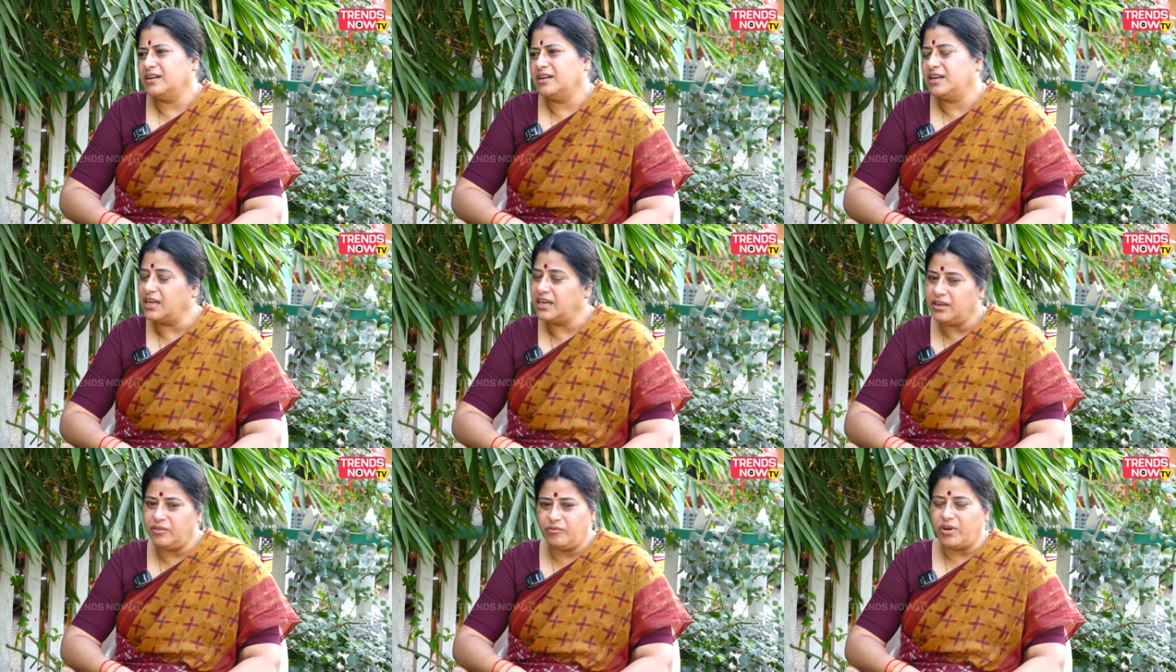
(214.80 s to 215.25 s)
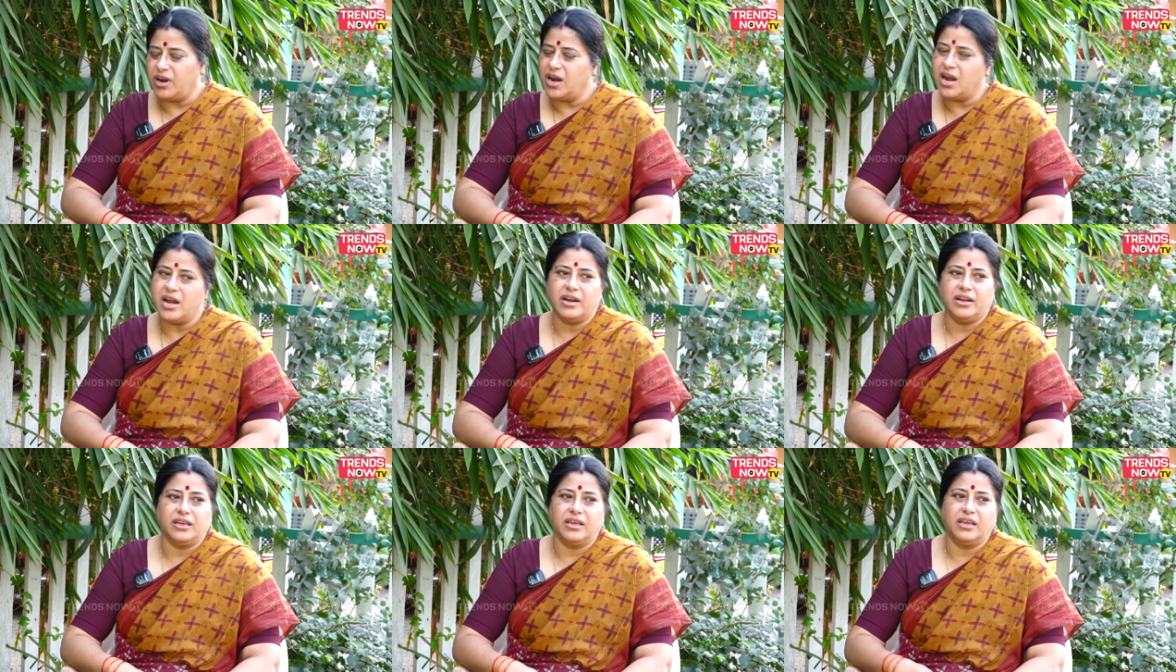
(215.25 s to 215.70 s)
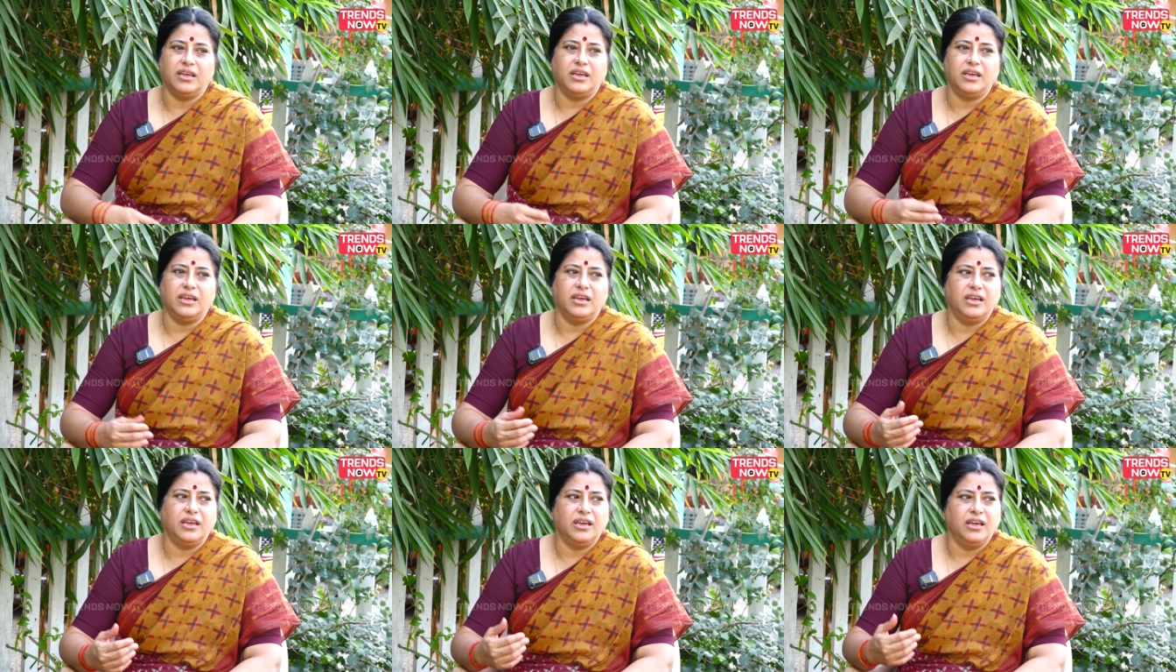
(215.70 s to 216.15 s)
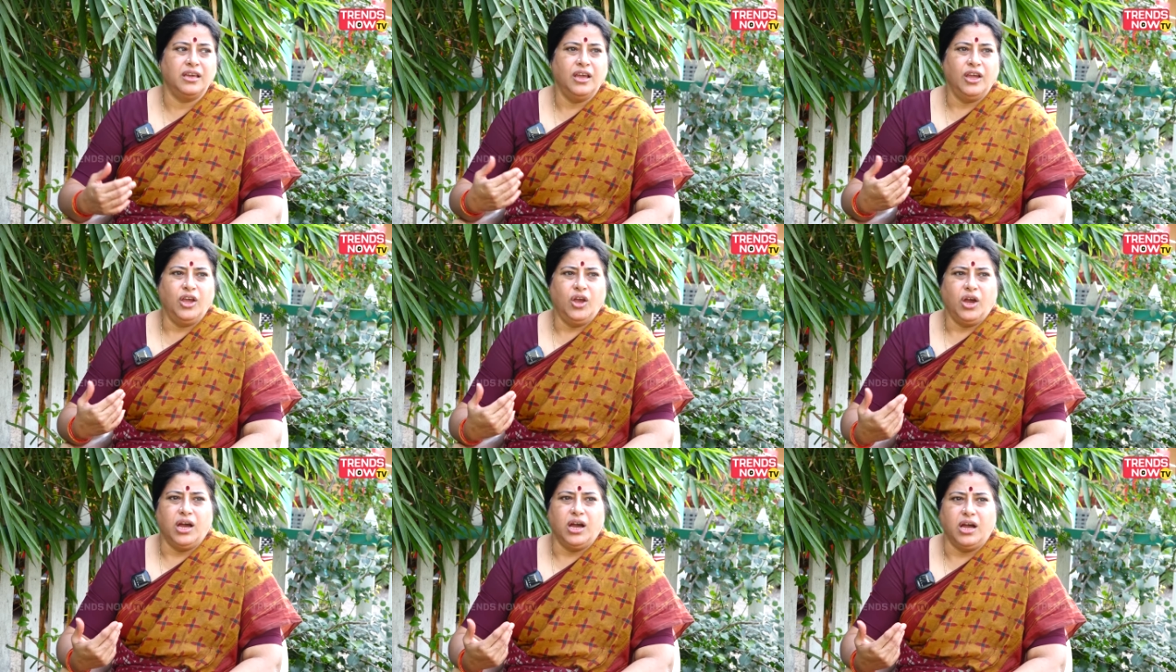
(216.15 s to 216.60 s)
కానీ వాడికి
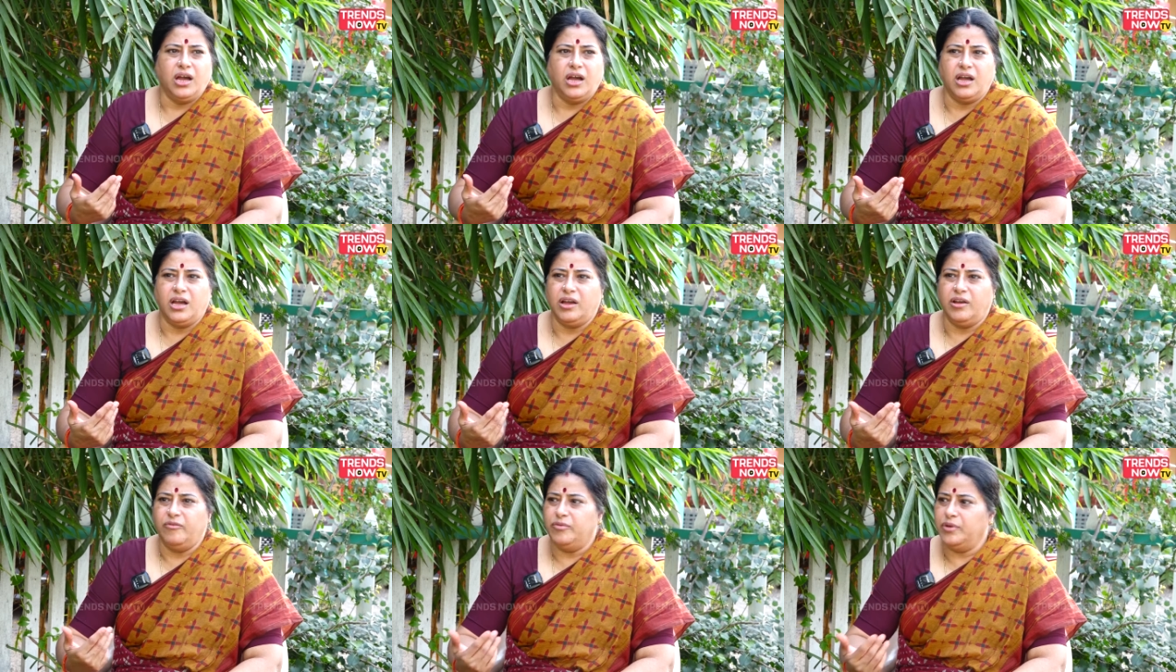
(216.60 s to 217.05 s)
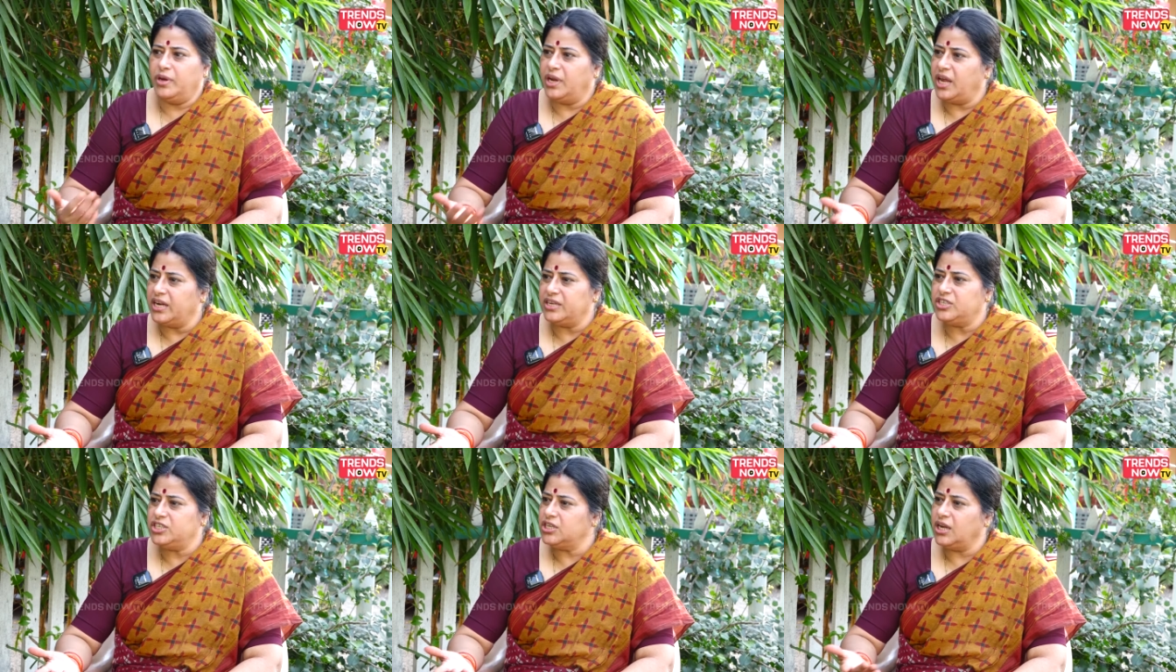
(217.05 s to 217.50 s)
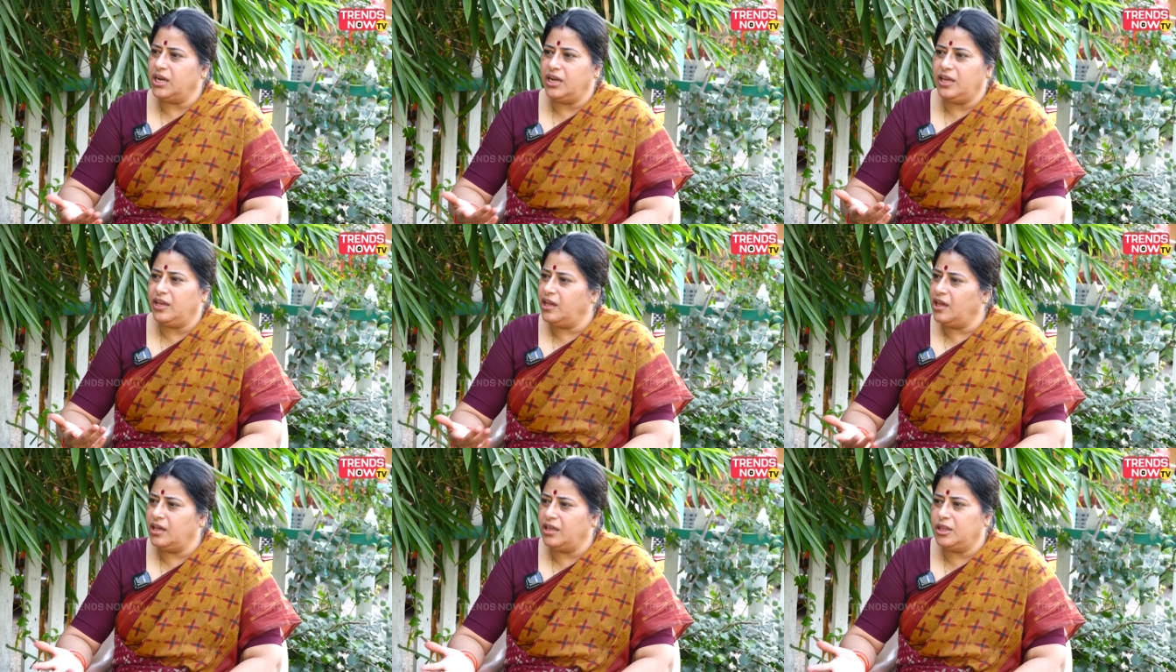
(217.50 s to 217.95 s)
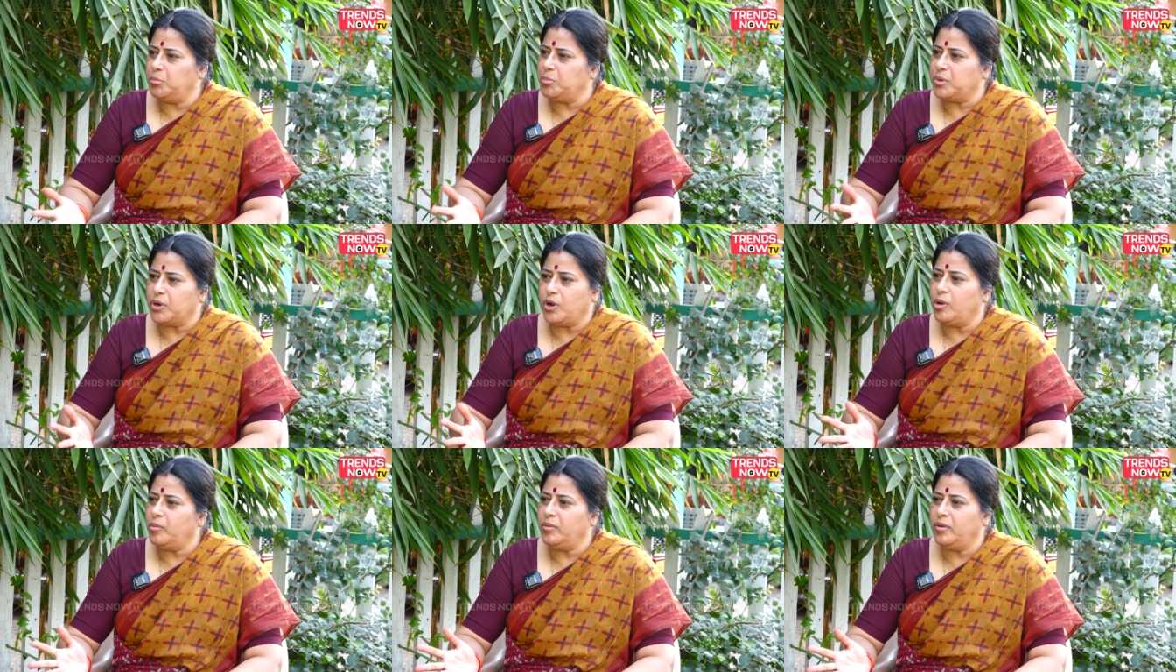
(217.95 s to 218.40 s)
ఫినాన్షియలీ ఏది
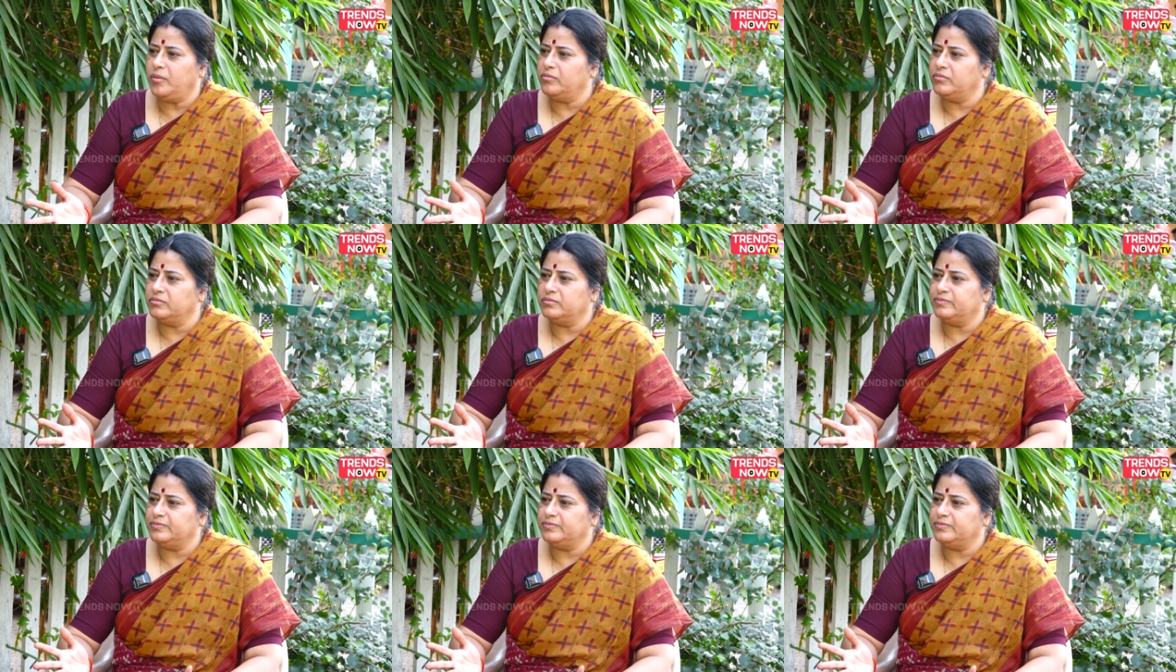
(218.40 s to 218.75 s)
ప్రాబ్లం